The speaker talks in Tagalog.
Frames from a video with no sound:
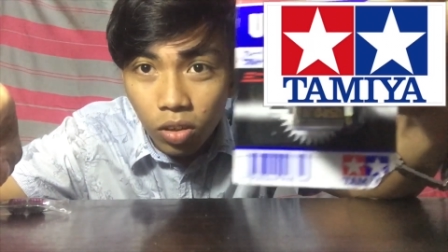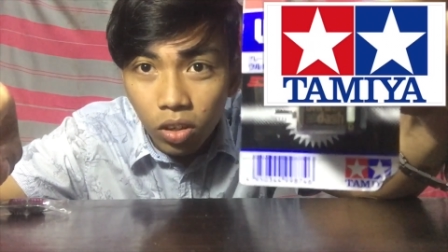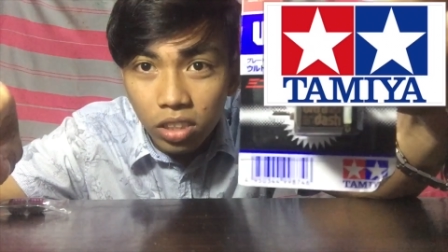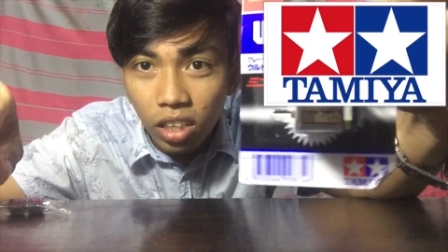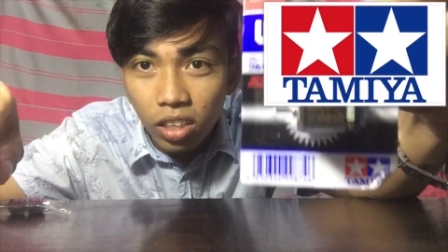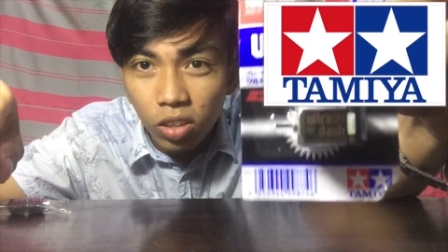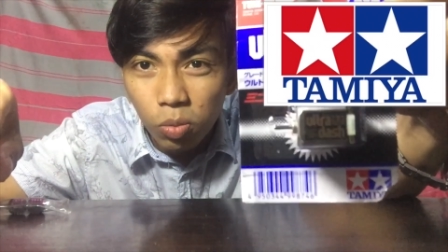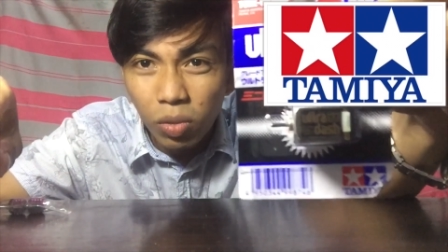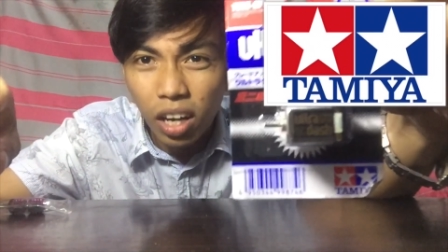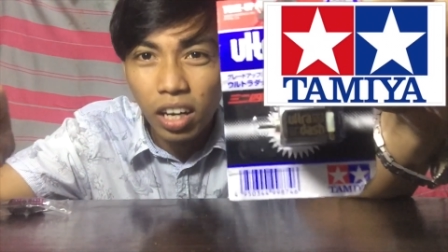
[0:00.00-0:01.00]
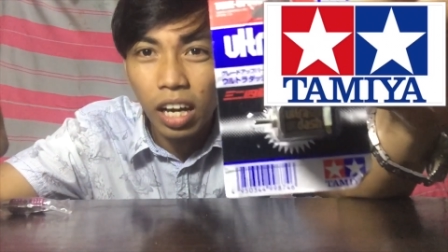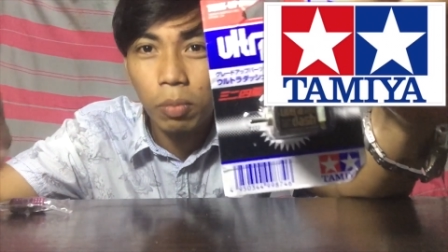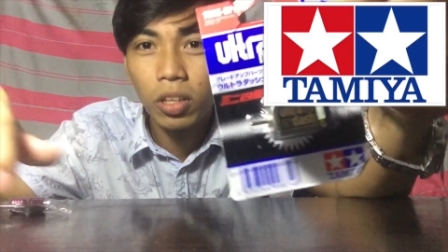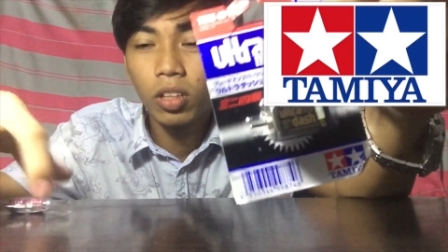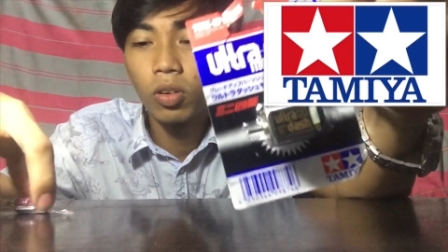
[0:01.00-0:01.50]
to kasi ito yung mga
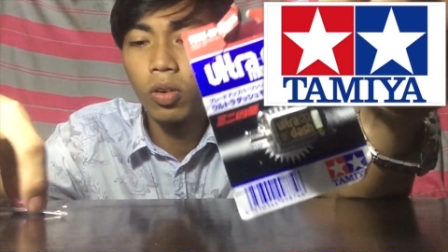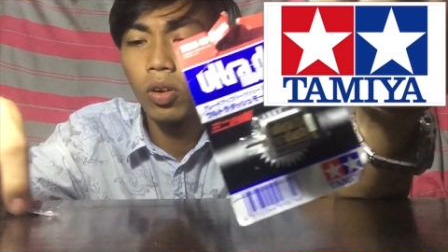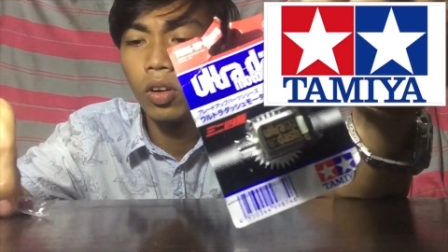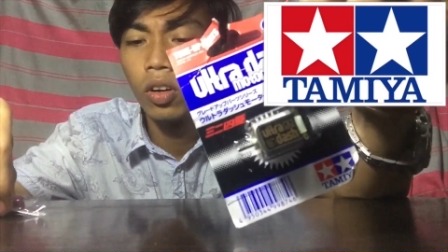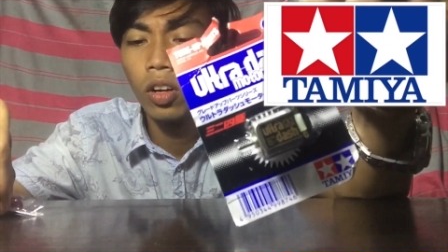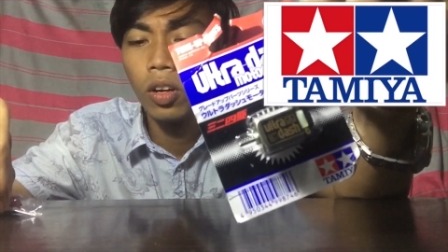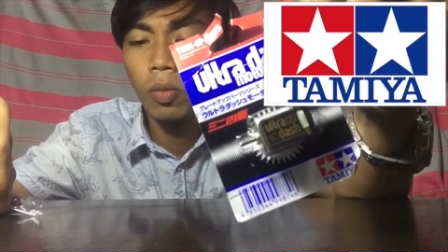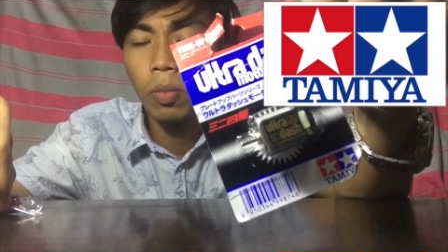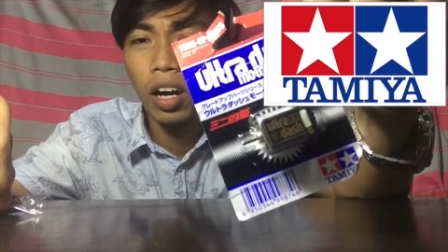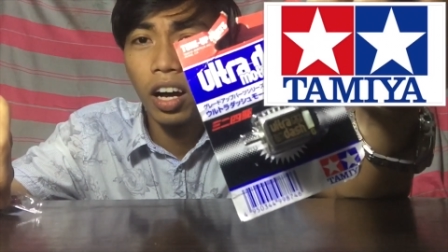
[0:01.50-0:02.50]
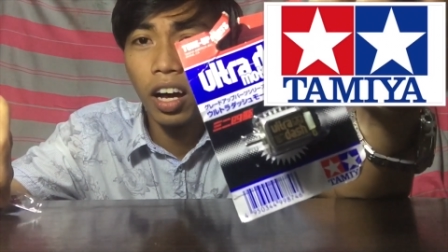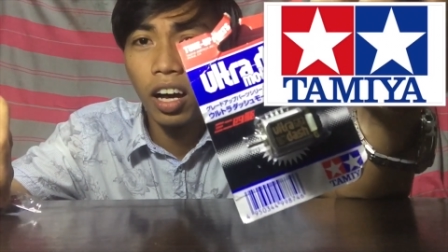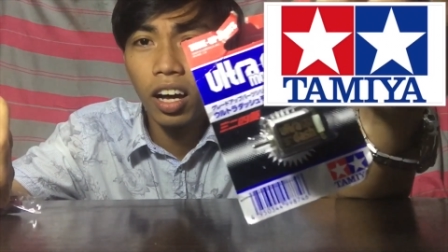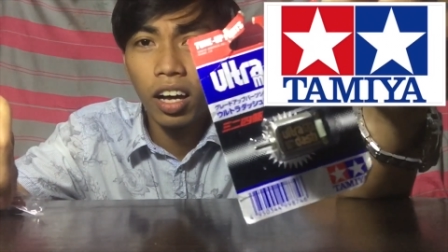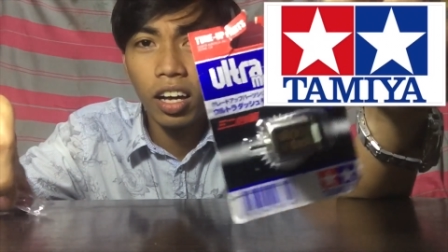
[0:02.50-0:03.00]
gamit nung
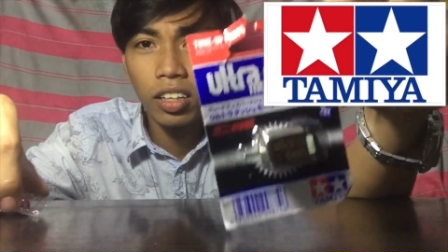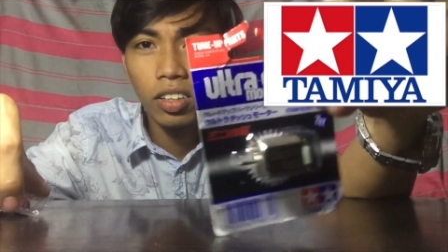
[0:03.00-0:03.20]
mga